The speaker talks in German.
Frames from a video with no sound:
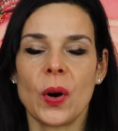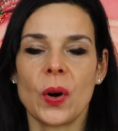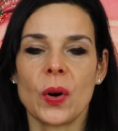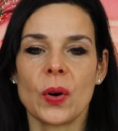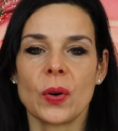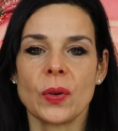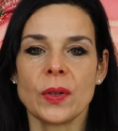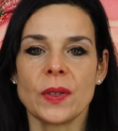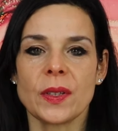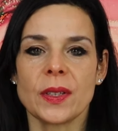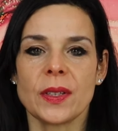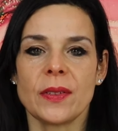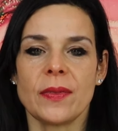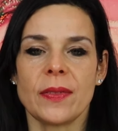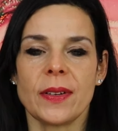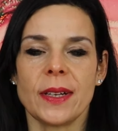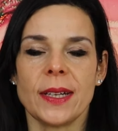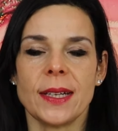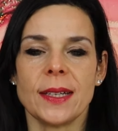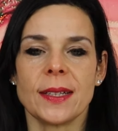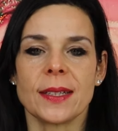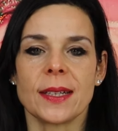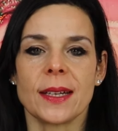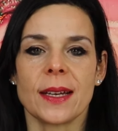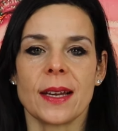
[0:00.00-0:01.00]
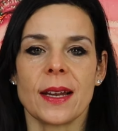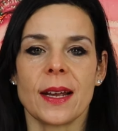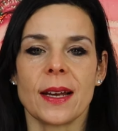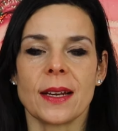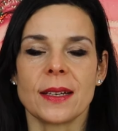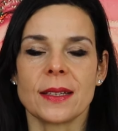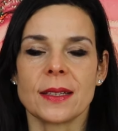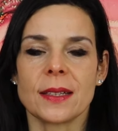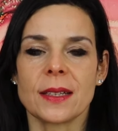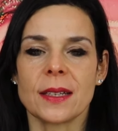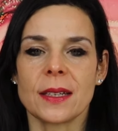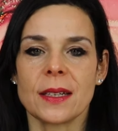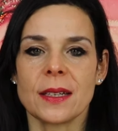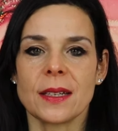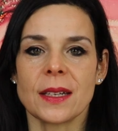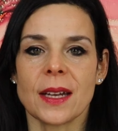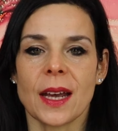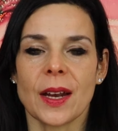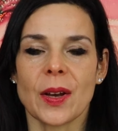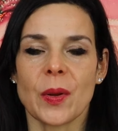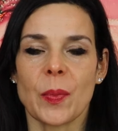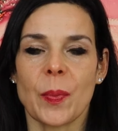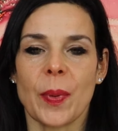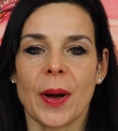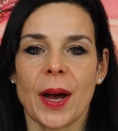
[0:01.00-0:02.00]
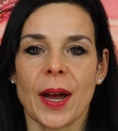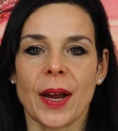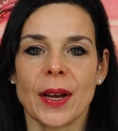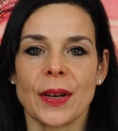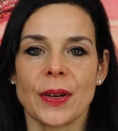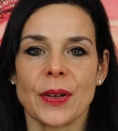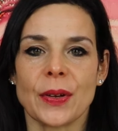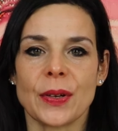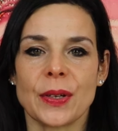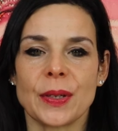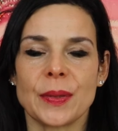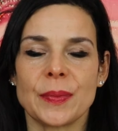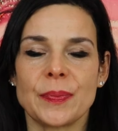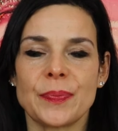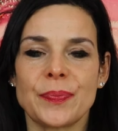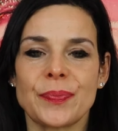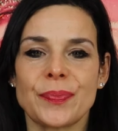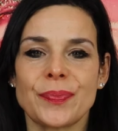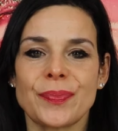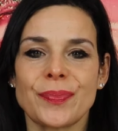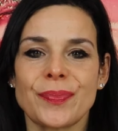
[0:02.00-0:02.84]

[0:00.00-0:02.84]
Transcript: und sie fließen lässt in deine Beine,